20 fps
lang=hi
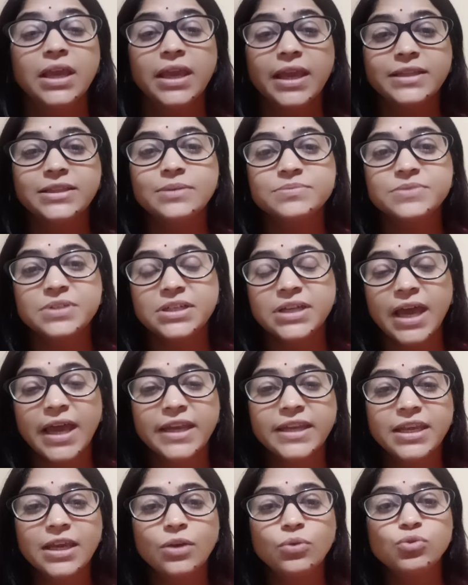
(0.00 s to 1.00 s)
एकदम से
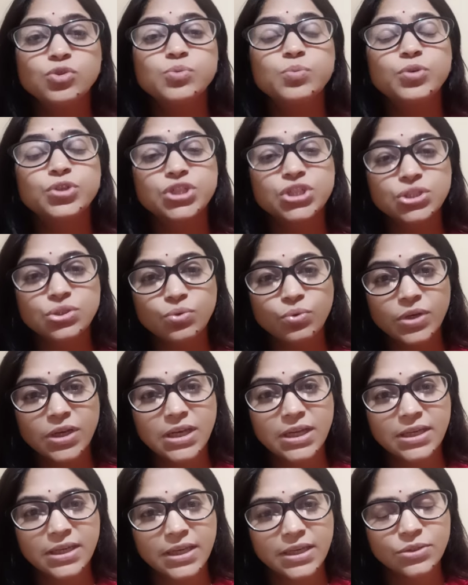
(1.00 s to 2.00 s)
डायरिया लूज मोशंस होने
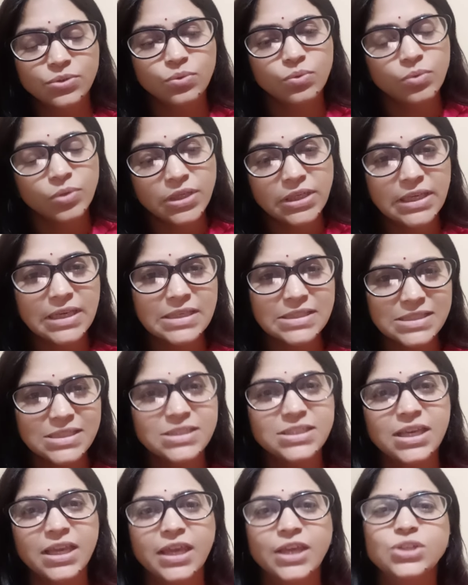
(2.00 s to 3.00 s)
लग गए तो ये
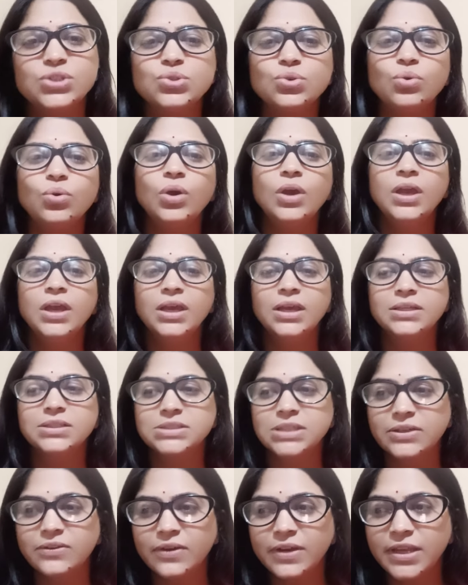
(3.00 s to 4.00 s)
चीज़ें हैं जो
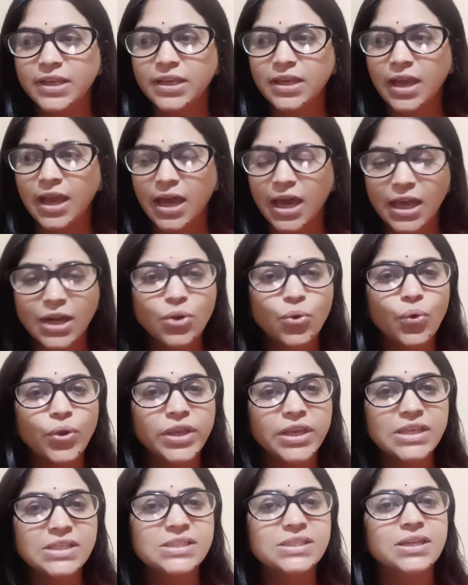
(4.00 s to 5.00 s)
जनरली हर
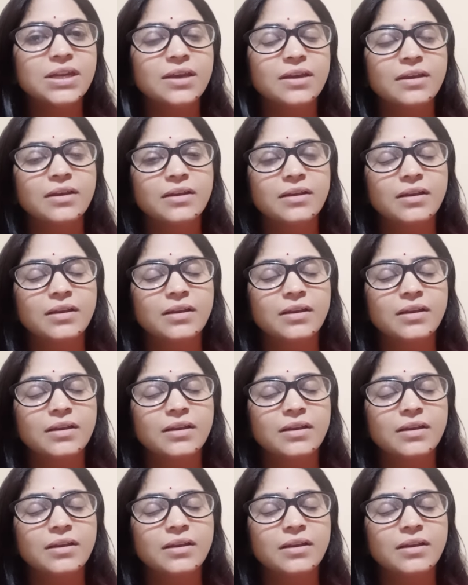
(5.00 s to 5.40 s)
कोई किसी ना